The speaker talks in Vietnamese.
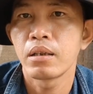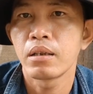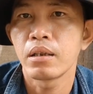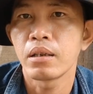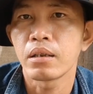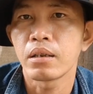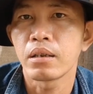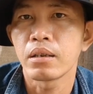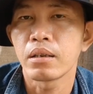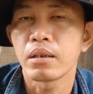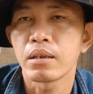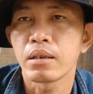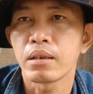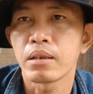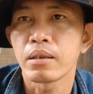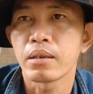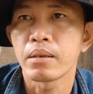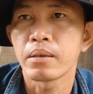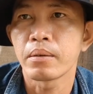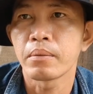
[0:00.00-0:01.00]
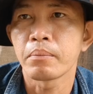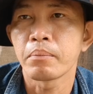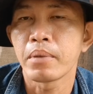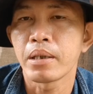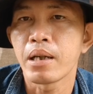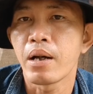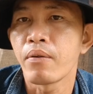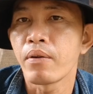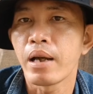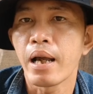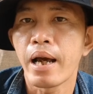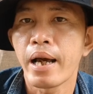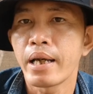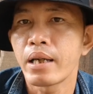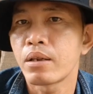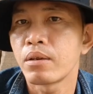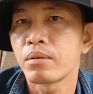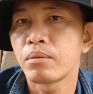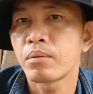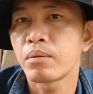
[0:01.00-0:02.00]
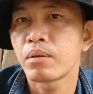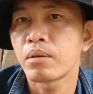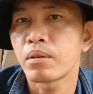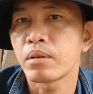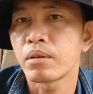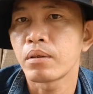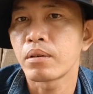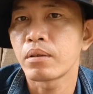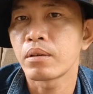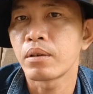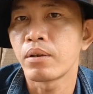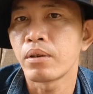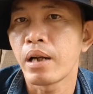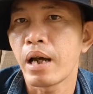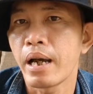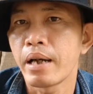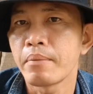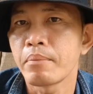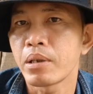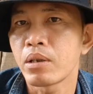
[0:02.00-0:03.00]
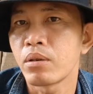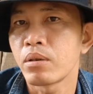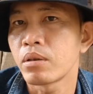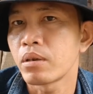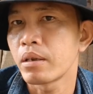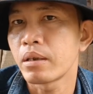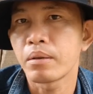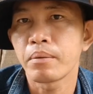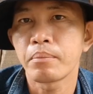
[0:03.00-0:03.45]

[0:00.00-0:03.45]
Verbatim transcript: mà, mà đòi lại cũng đòi lại mà cô